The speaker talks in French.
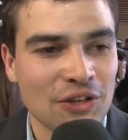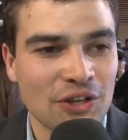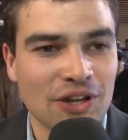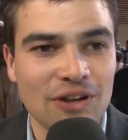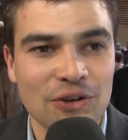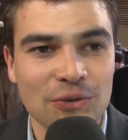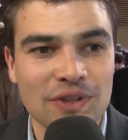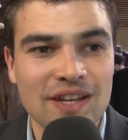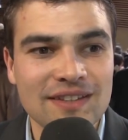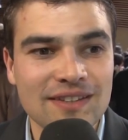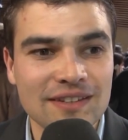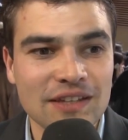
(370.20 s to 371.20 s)
Euh, on a
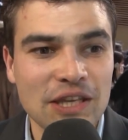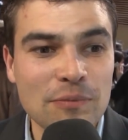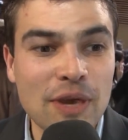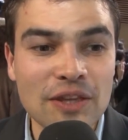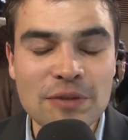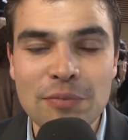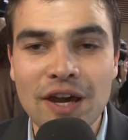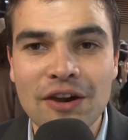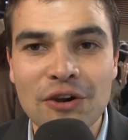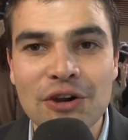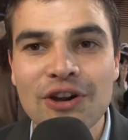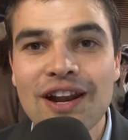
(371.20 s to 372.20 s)
été ébahis
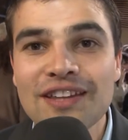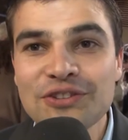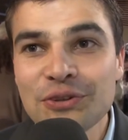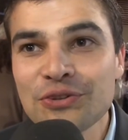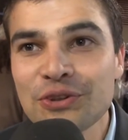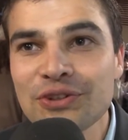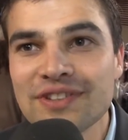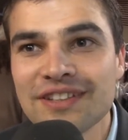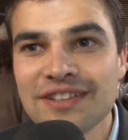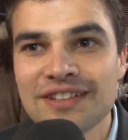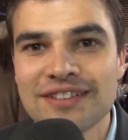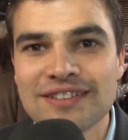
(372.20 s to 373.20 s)
par l'attente
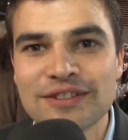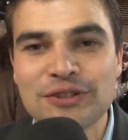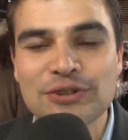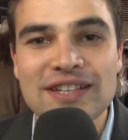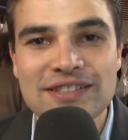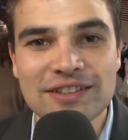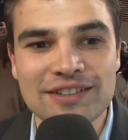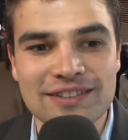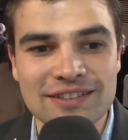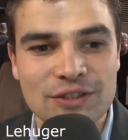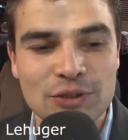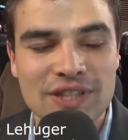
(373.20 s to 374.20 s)
des, Déodaciennes et
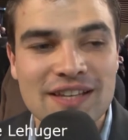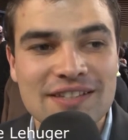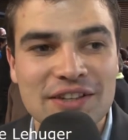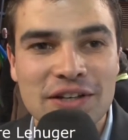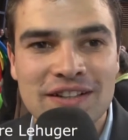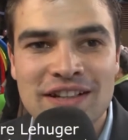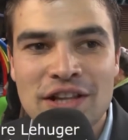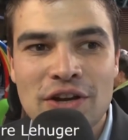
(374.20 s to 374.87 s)
des Déodaciens.